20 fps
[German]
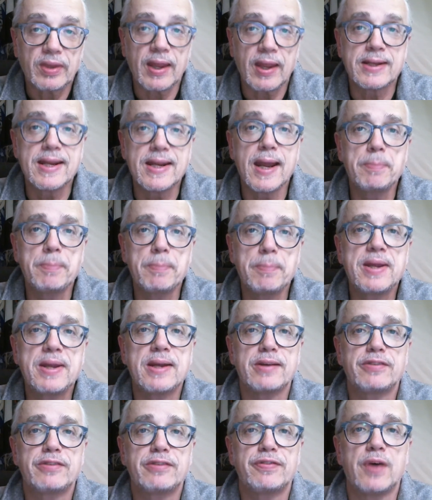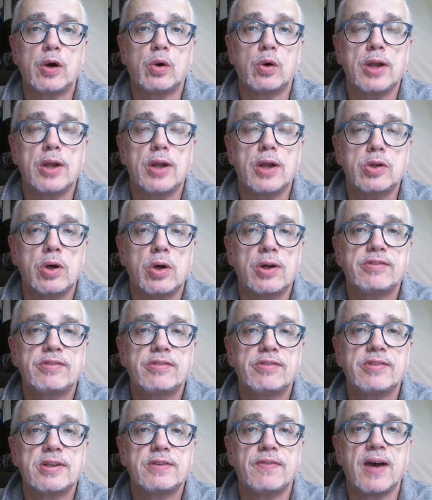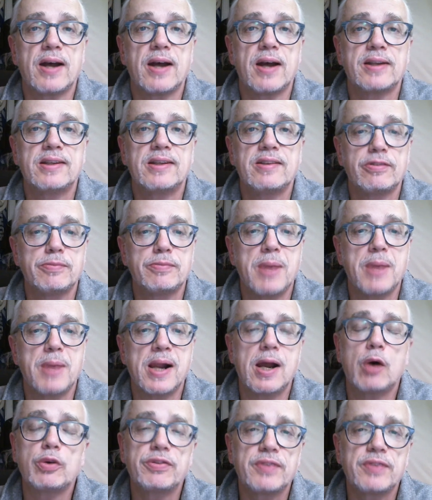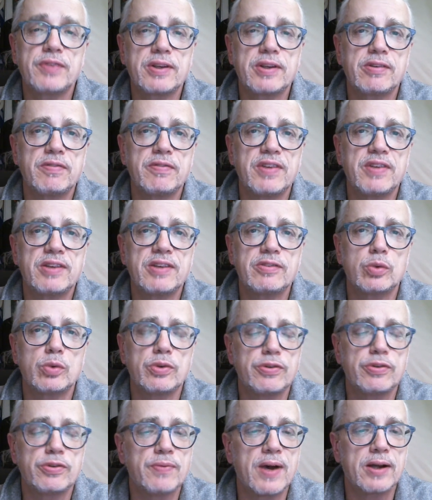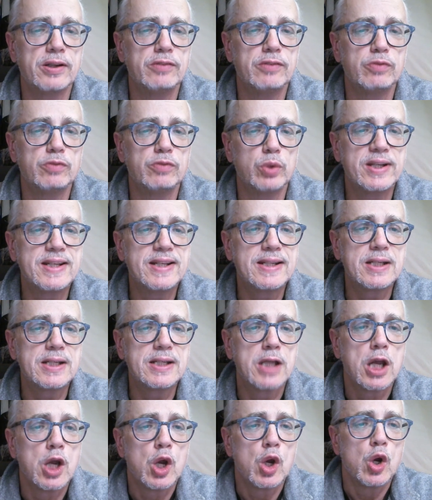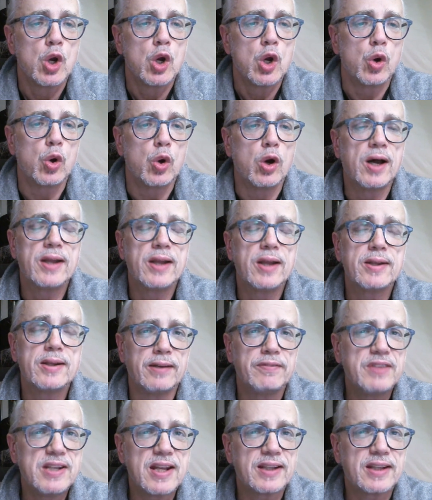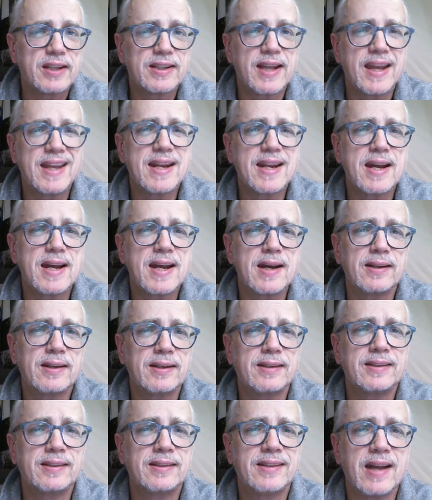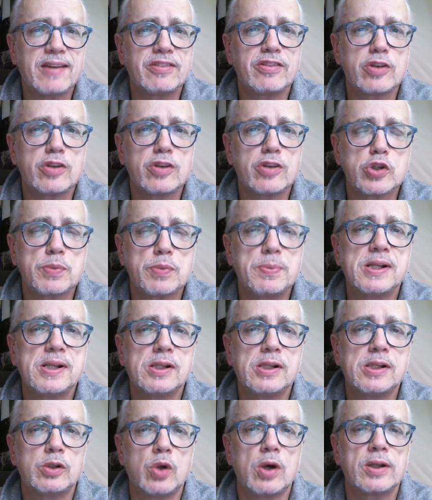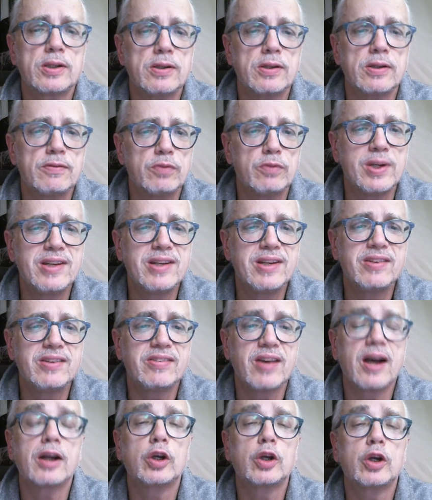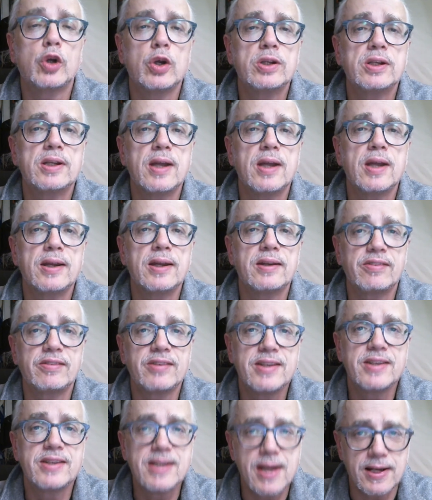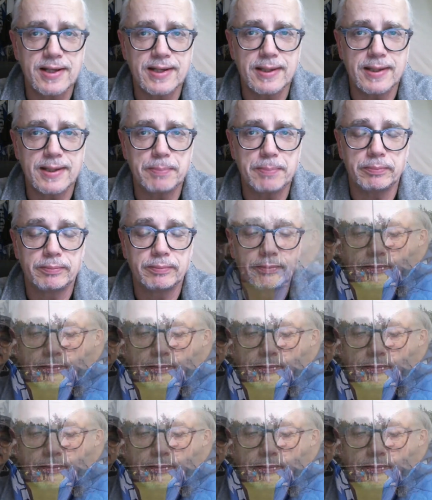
Der BSV 90 war dieses Mal auswärts gewesen und zwar in Wolin. Und wie der Trainer das Spiel dort in Wolin sah, könnt ihr jetzt hier erleben.